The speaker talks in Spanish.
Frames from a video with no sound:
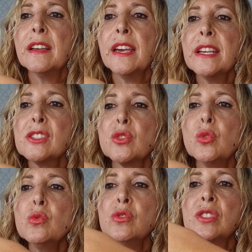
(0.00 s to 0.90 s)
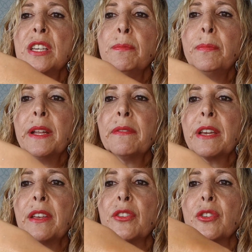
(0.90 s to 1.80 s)
es un simple
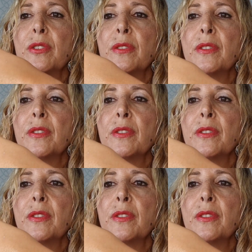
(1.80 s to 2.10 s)
brillo